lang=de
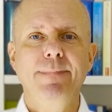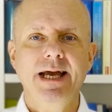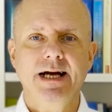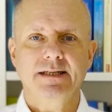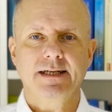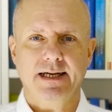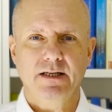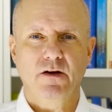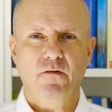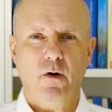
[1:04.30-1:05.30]

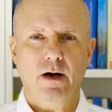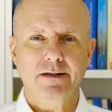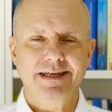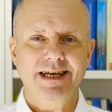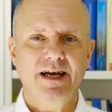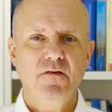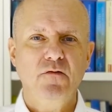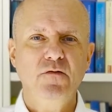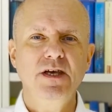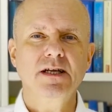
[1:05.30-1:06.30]
Megatrend geworden. Jeder
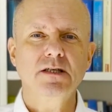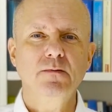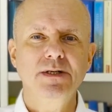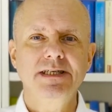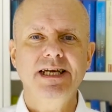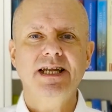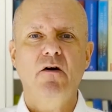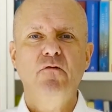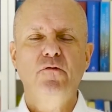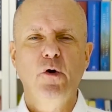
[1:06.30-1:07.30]
vierte bis
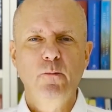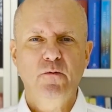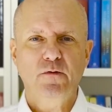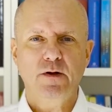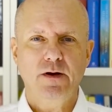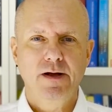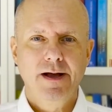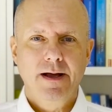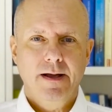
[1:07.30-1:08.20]
jeder fünfte